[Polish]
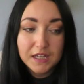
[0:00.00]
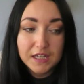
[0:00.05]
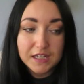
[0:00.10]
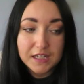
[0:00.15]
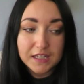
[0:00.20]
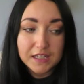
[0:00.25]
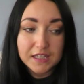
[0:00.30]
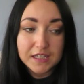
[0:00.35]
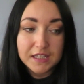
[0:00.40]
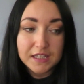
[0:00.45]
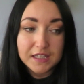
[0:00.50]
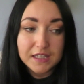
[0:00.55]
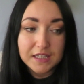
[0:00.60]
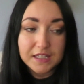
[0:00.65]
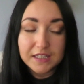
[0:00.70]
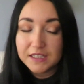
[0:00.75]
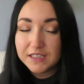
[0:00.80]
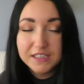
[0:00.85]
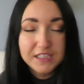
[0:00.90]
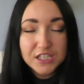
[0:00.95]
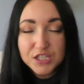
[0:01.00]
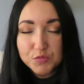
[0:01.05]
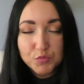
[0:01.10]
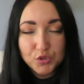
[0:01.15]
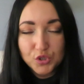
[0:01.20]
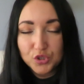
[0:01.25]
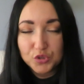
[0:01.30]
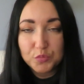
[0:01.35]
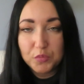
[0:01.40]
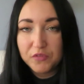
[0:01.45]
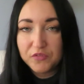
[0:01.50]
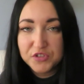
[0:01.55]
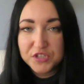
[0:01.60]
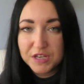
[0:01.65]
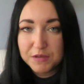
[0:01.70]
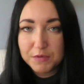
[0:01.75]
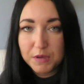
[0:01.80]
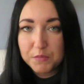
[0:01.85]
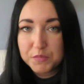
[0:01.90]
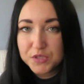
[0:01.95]
E, nic mu nie
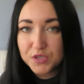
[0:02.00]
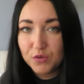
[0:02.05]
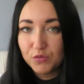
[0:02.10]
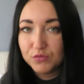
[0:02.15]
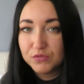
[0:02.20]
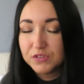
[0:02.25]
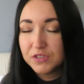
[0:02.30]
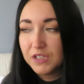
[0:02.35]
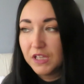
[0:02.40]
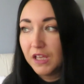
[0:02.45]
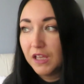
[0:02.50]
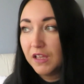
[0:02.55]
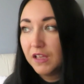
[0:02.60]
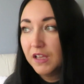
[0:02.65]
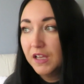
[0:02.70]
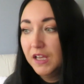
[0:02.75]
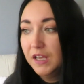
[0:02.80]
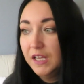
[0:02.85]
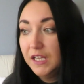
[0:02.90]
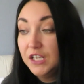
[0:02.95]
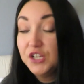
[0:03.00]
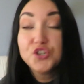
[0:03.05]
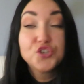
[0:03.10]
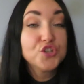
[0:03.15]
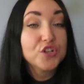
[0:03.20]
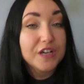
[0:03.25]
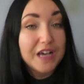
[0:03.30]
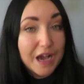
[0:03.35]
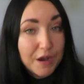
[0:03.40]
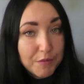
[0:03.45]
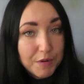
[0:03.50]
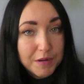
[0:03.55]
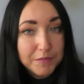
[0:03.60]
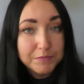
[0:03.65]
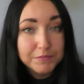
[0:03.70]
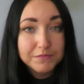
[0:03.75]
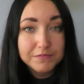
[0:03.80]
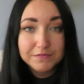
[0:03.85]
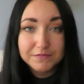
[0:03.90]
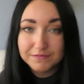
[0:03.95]
odpowiedziałam absolutnie i
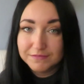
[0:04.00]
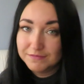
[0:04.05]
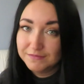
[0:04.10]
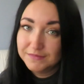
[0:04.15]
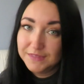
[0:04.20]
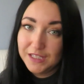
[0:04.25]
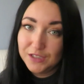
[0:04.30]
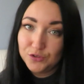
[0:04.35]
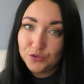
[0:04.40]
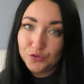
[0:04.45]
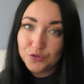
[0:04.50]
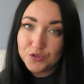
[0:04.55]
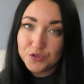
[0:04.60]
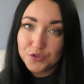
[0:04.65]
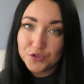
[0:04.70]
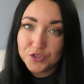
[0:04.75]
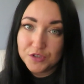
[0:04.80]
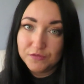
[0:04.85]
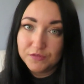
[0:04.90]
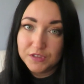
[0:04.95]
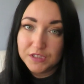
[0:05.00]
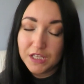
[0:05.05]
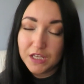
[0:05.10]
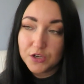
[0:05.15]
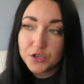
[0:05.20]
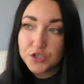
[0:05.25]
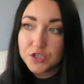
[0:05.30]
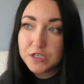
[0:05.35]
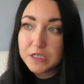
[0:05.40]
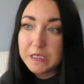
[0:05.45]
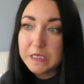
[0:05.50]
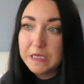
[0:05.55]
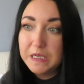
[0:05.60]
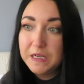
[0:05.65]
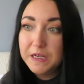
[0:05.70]
czekałam mm, na to, co się wydarzy.